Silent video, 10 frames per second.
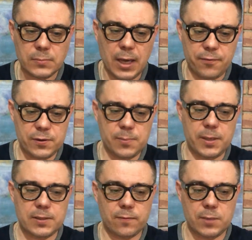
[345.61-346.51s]

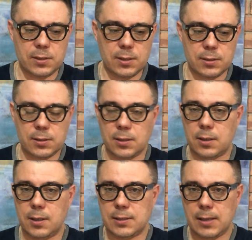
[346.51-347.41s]
ФСБ совместно
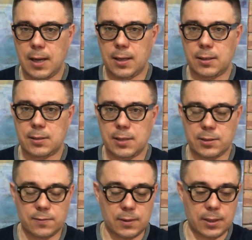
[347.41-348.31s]
с СК, это
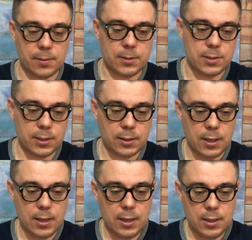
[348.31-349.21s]
Следственный комитет,
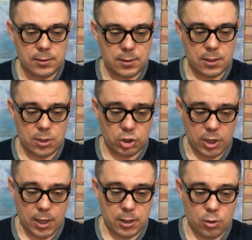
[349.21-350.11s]

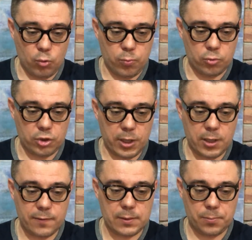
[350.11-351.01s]
задержали группу
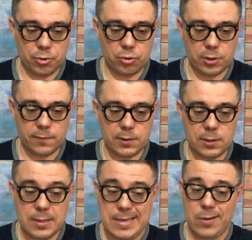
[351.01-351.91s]
членов запрещенной в
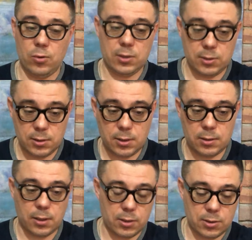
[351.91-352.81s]
России неонацистской
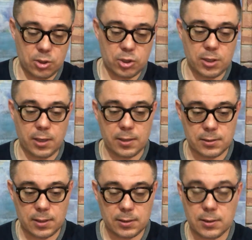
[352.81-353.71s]
террористической
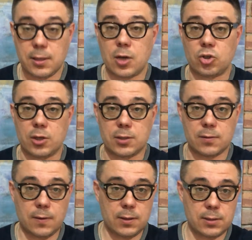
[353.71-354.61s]
организации, как же она
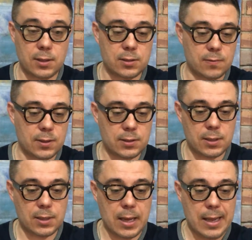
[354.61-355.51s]
называется? А
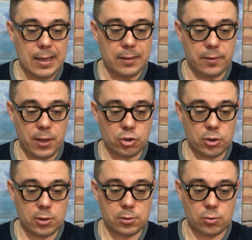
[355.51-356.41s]
называется она
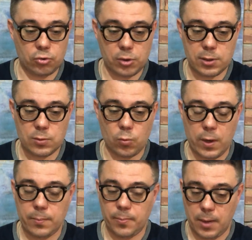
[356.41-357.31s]
National Socialism
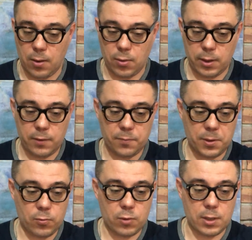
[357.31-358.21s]
White Power, или в
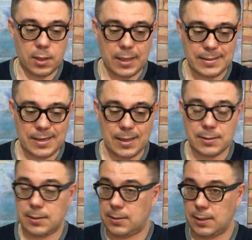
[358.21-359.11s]
переводе
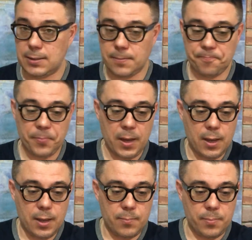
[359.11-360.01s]
национал-социализм
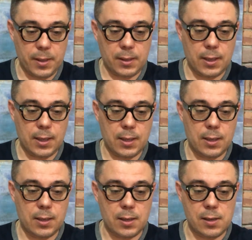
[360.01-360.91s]
«белая
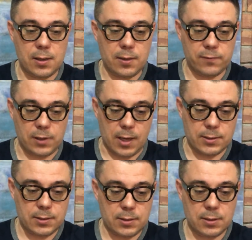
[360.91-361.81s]
э,
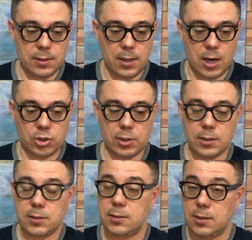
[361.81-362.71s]
власть». Граждан
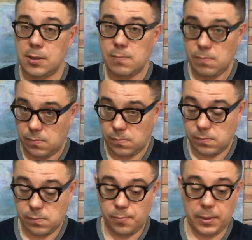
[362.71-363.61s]
России,
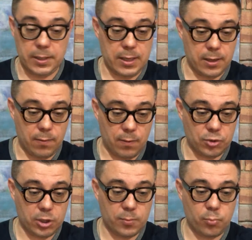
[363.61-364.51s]

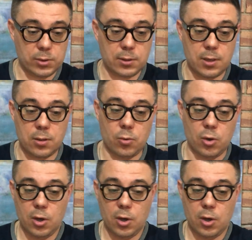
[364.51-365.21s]
планировавших по заданию